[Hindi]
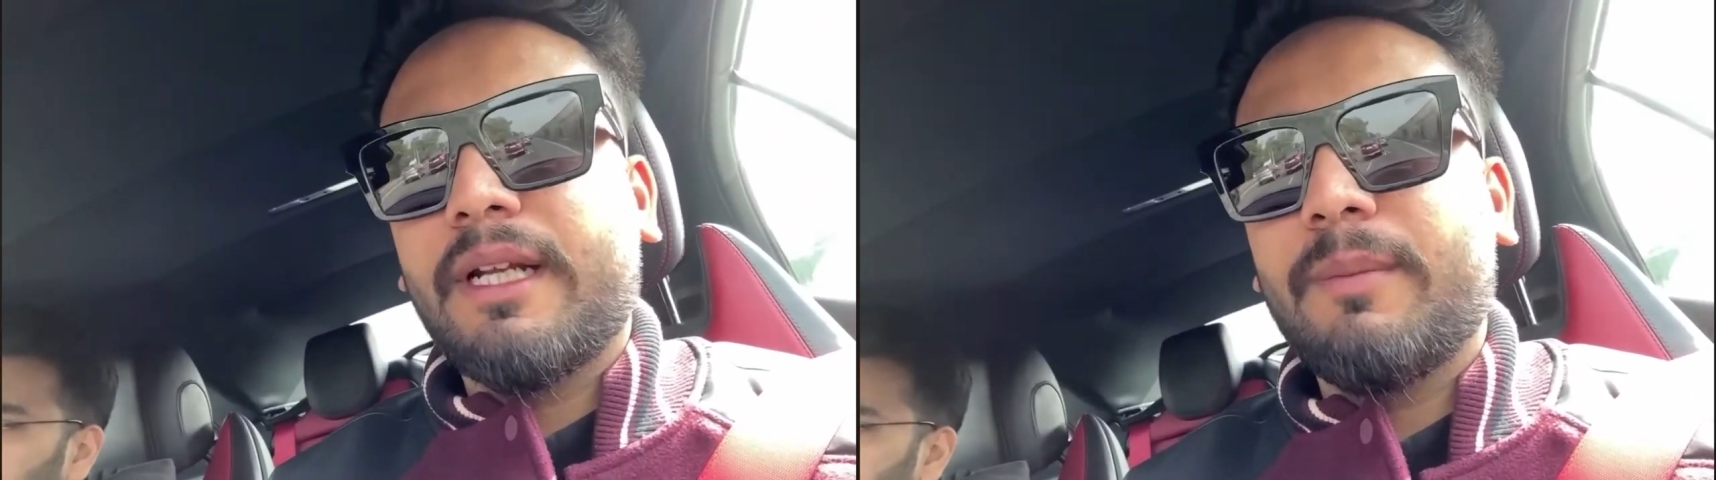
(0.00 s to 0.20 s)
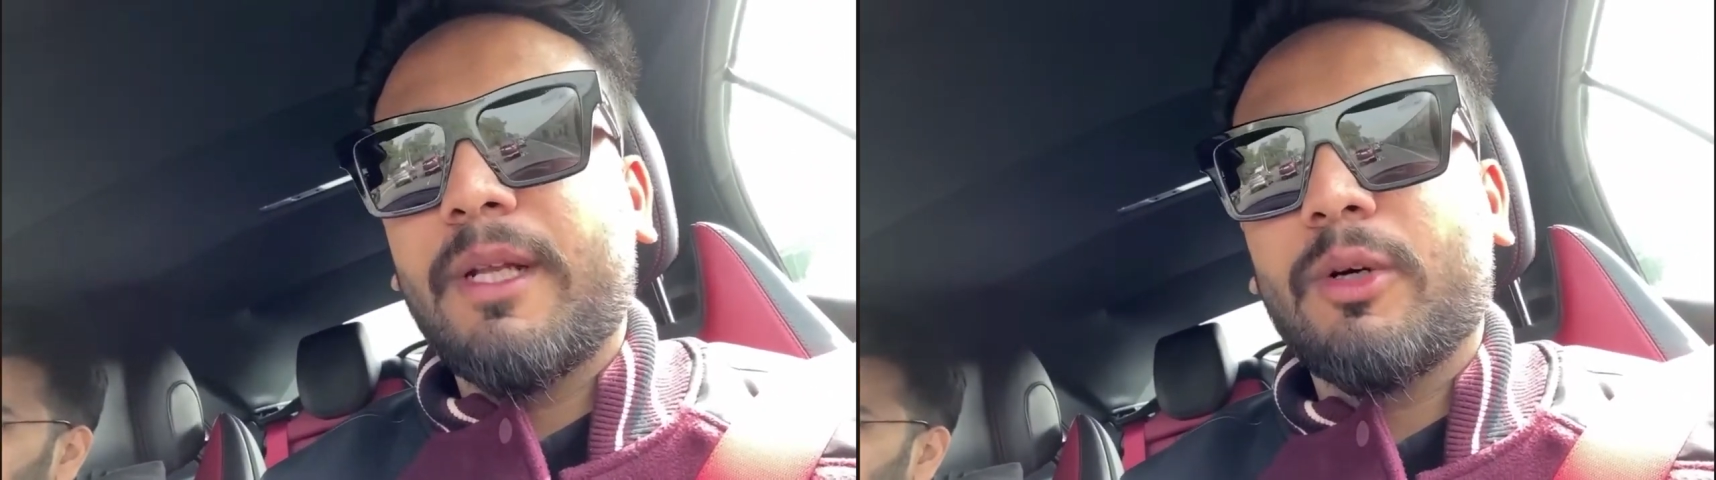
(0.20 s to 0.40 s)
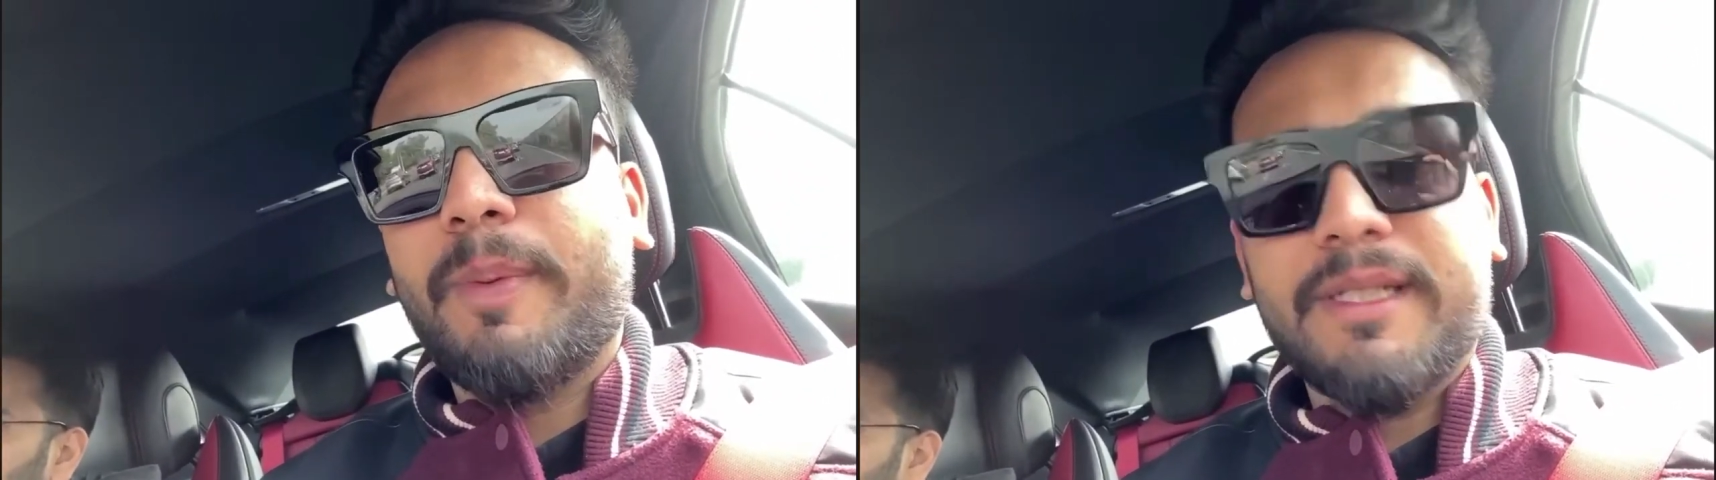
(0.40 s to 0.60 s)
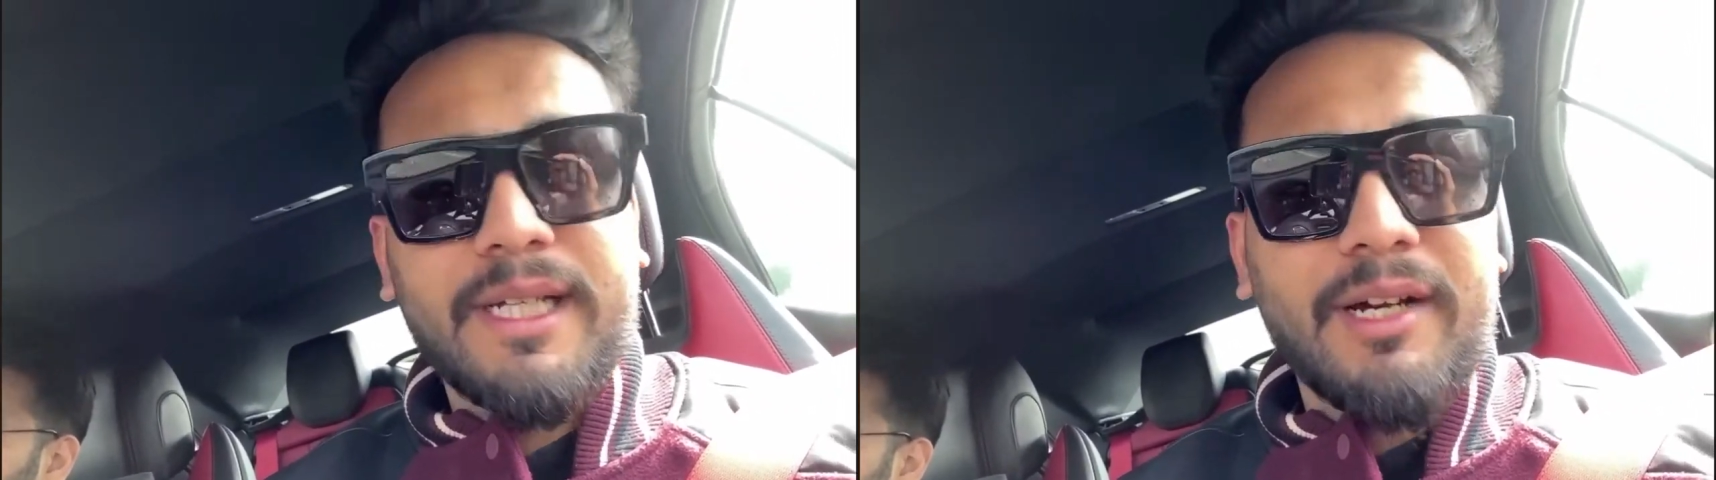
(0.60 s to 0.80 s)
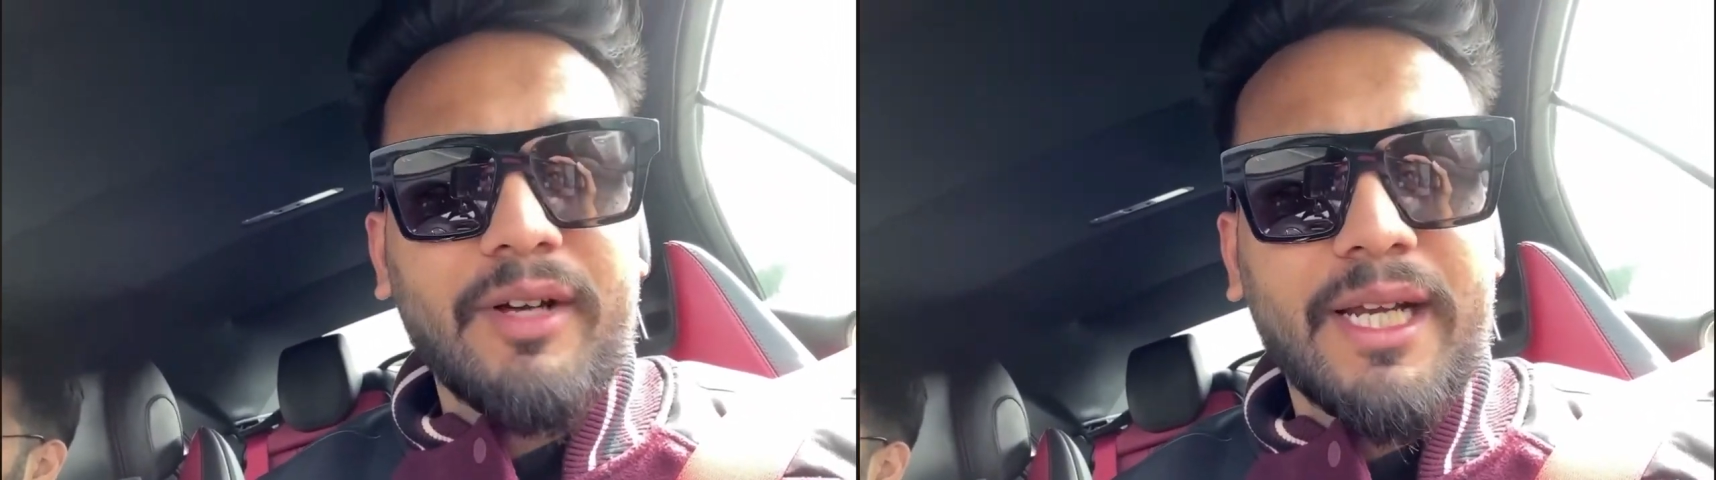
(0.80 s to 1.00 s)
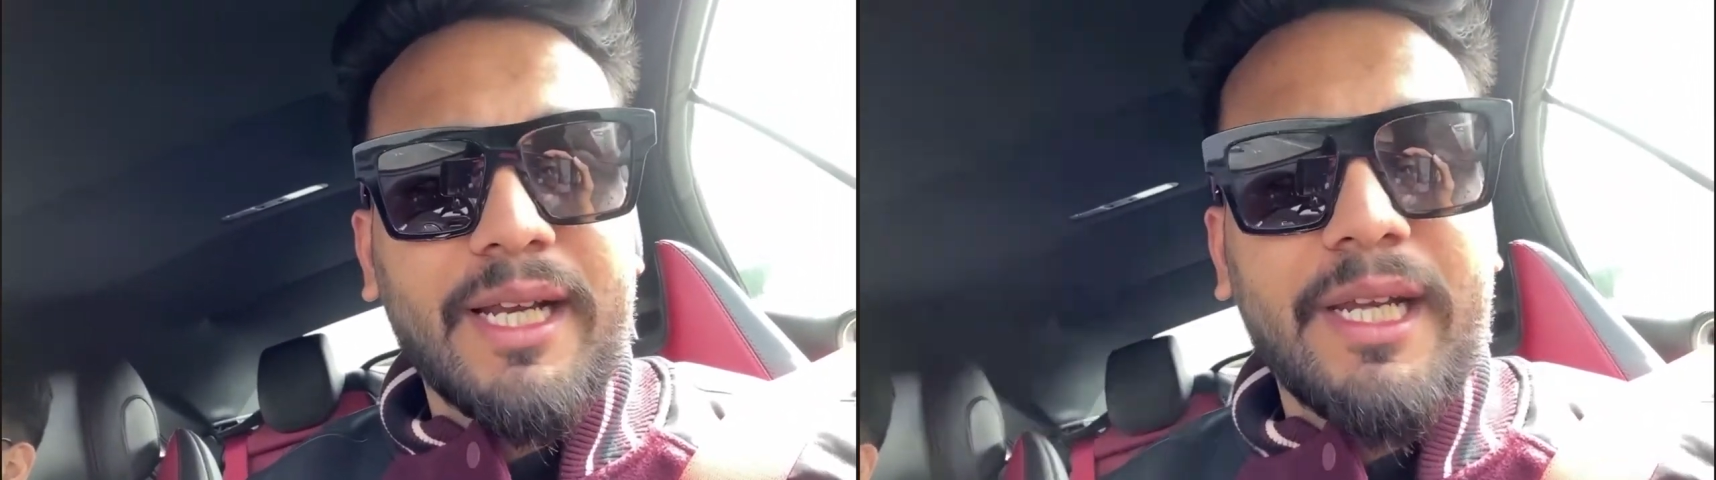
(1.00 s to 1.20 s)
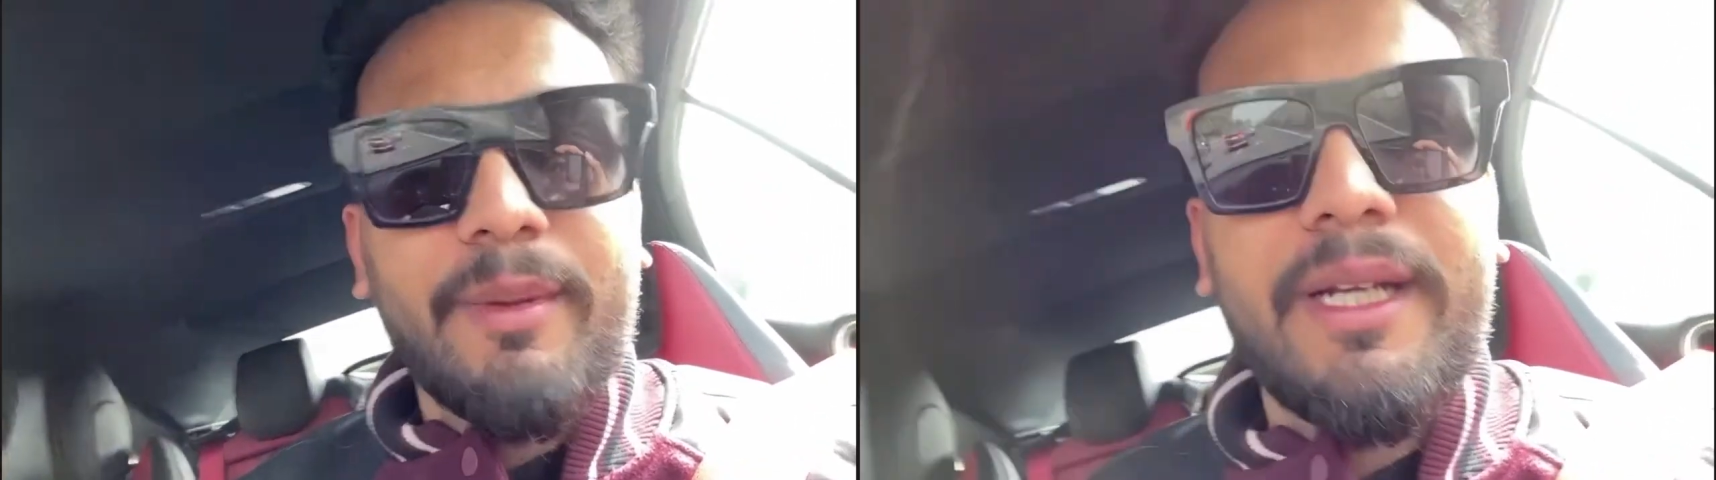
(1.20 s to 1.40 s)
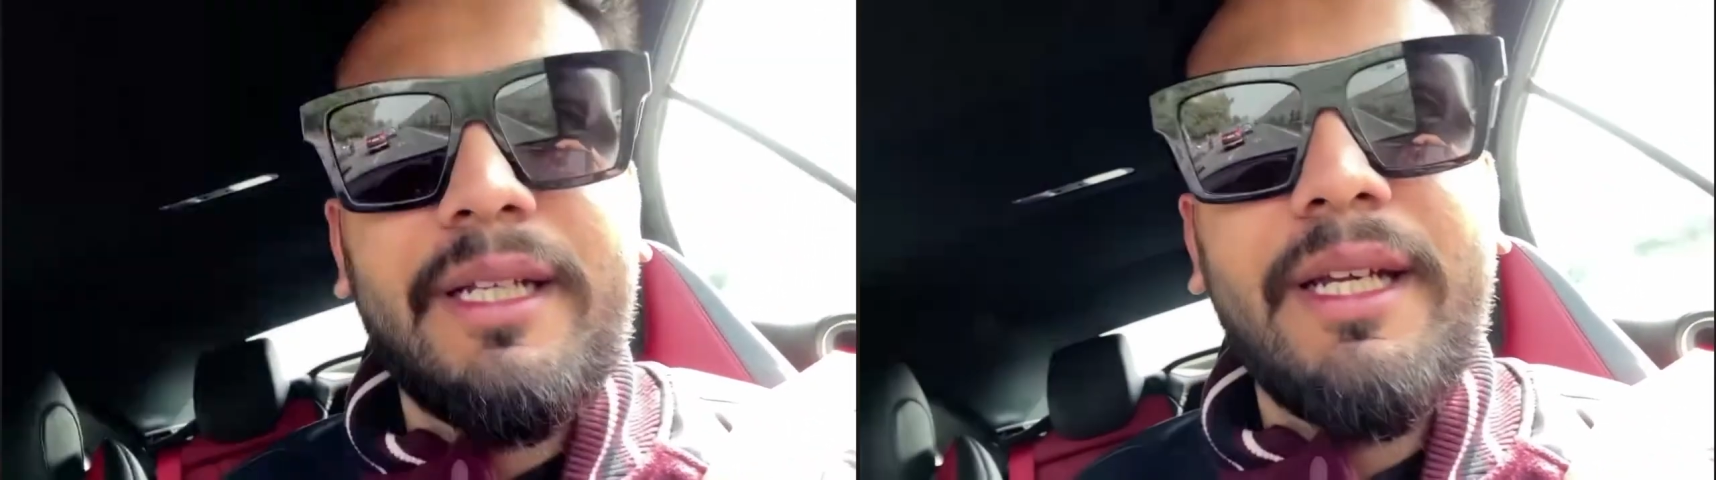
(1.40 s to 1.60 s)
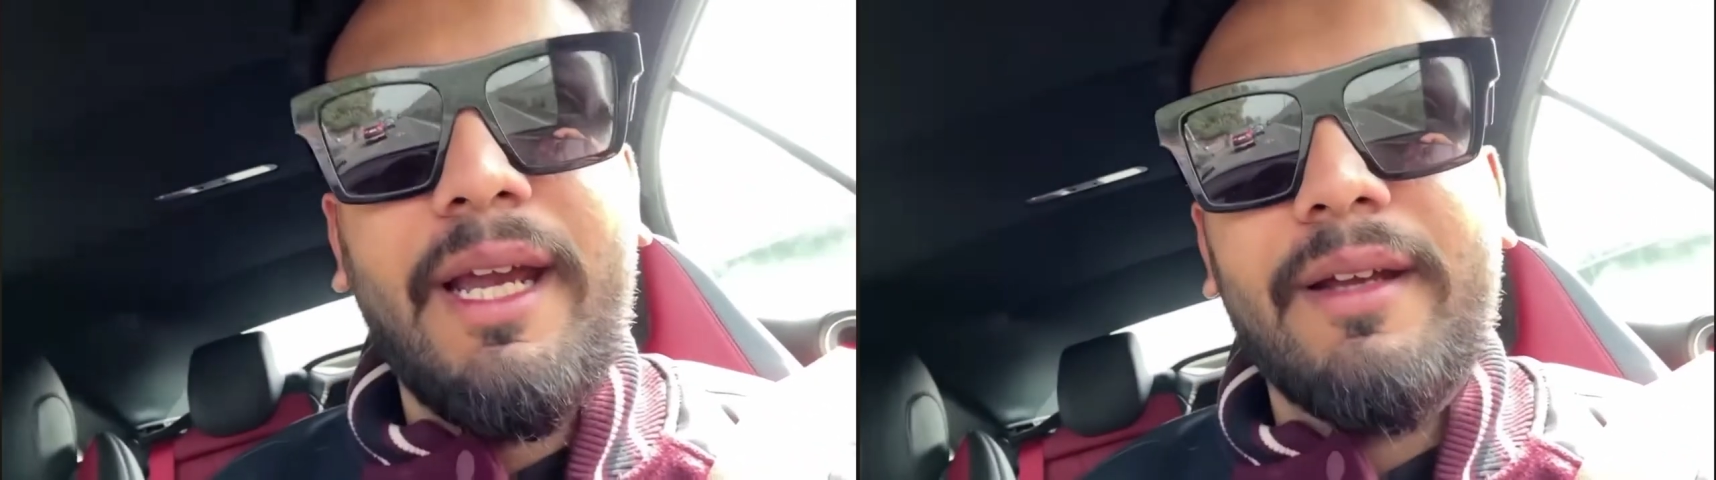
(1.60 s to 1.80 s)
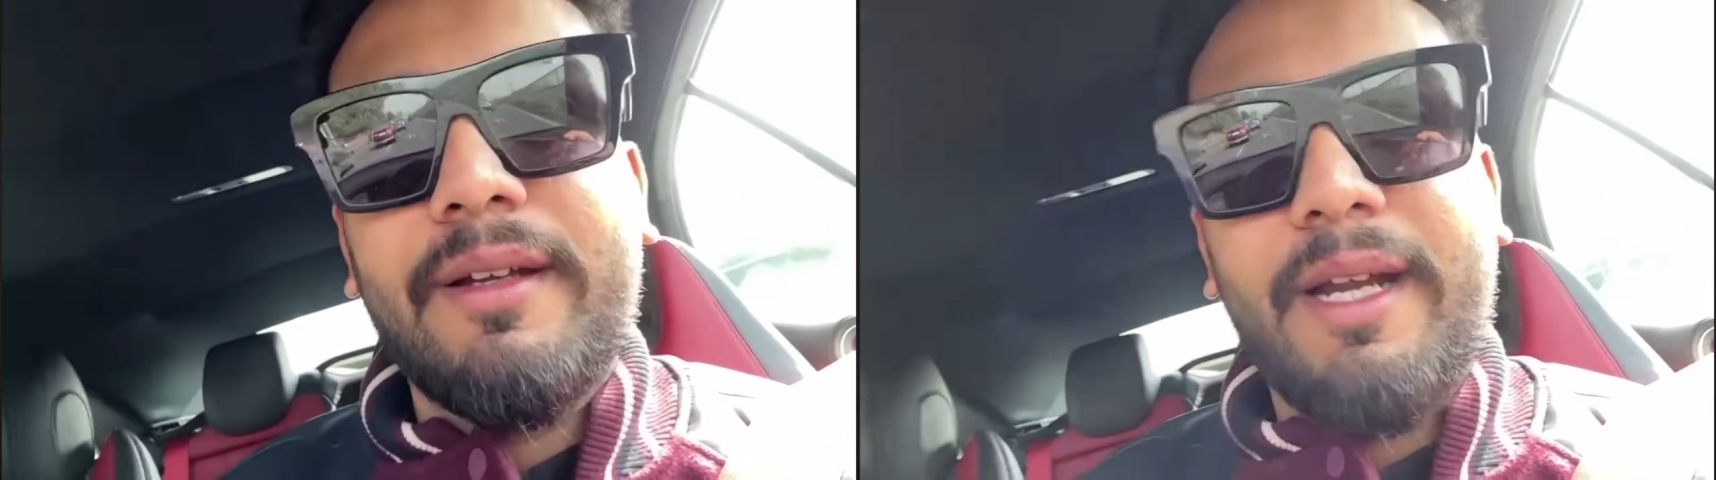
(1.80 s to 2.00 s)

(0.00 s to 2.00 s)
देना मेरे को पैसा कवर करने है भाई ठीक है